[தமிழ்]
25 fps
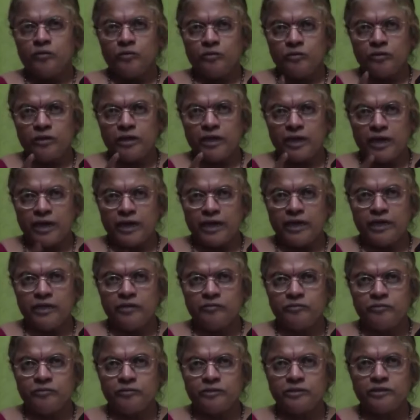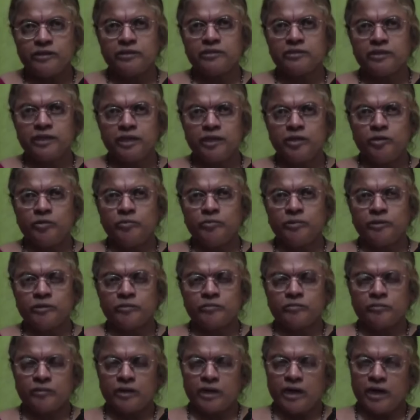உன்னுடைய அறிவு வந்து தெளிவு
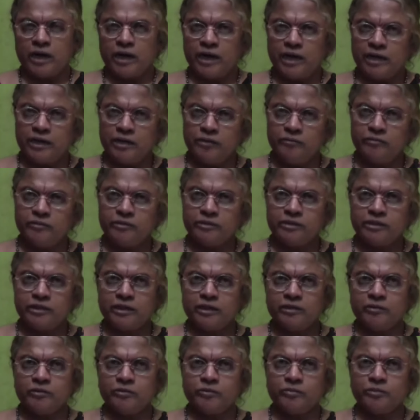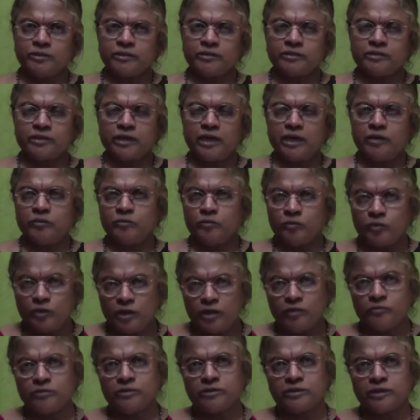பெறும் அறிவு தெளிவு பெற்றால்
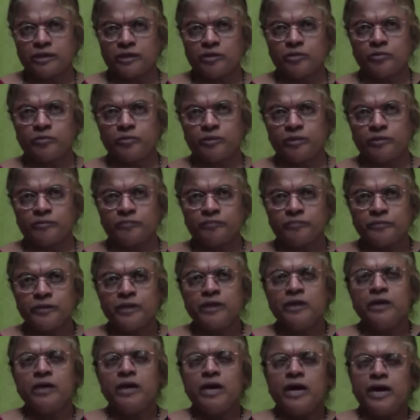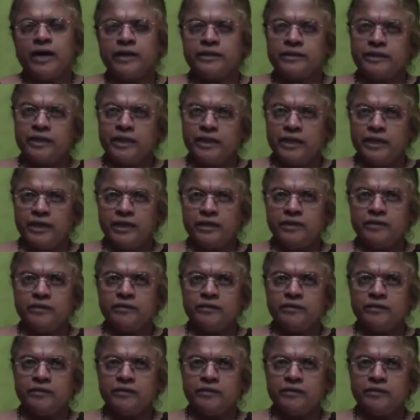உணர்வு தெளிவு பெறும் அதனால